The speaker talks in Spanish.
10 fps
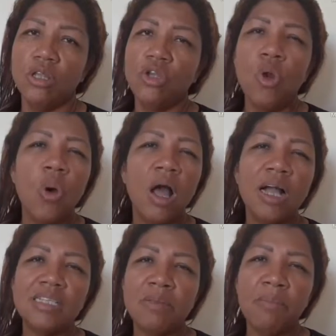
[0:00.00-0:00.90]
No lo
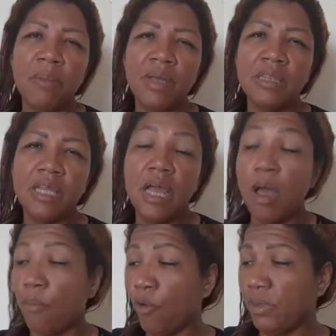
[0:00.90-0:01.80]
hagas simplemente
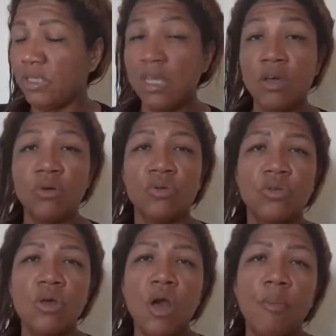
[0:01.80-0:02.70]
por mis
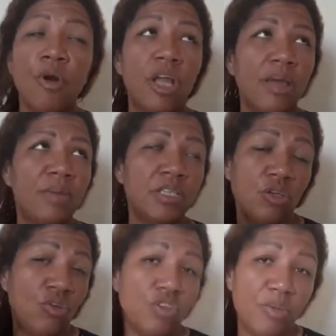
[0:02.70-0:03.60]
hijos, porque mis
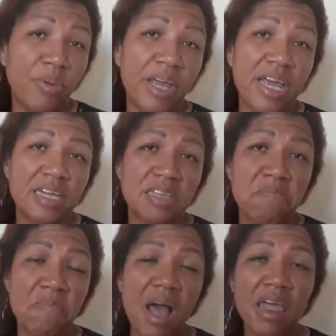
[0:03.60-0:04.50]
hijos no se pueden quedar sin
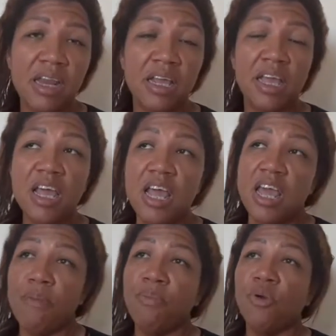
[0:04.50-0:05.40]
padre,
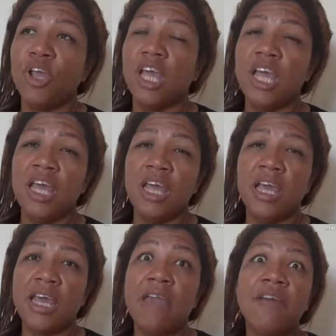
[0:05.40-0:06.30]
eh,
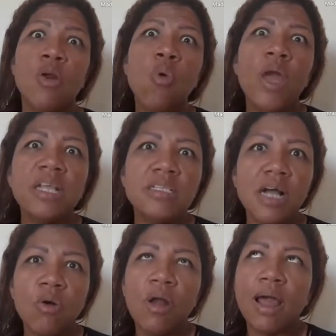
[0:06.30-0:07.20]
porque qué
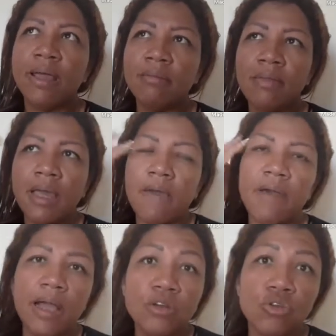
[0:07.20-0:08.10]
vergüenza con la gente que
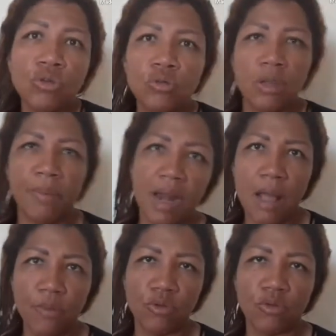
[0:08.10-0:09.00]
vean que nosotros nos
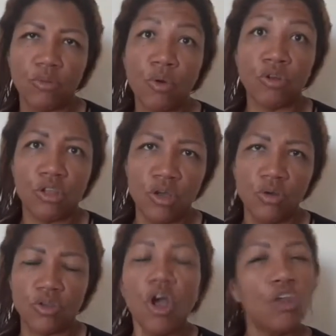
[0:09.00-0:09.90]
separamos, por
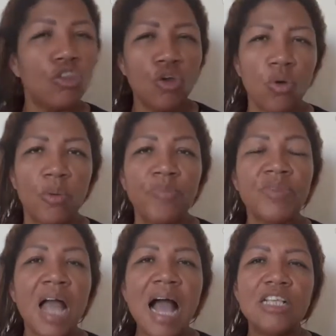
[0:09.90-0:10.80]
Dios. No,
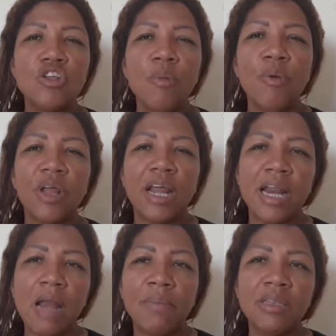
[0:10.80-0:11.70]
hazlo porque
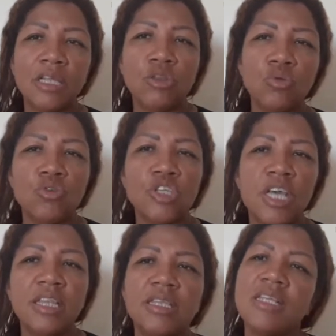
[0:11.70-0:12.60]
realmente tú
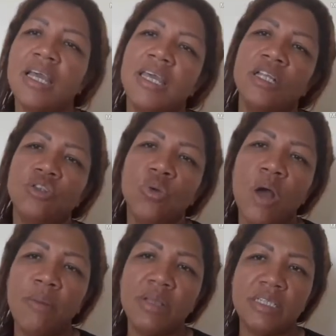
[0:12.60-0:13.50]
sientes aquí en tu
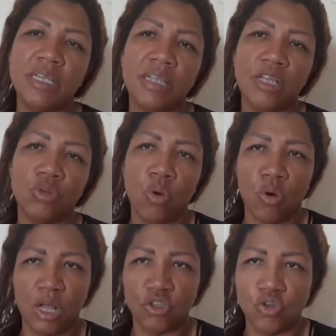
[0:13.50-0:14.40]
alma y sientes en tu
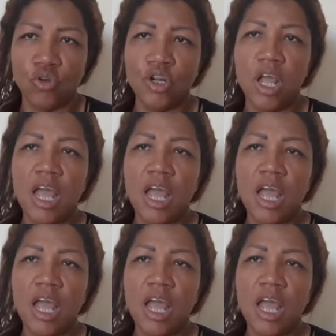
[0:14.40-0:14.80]
corazón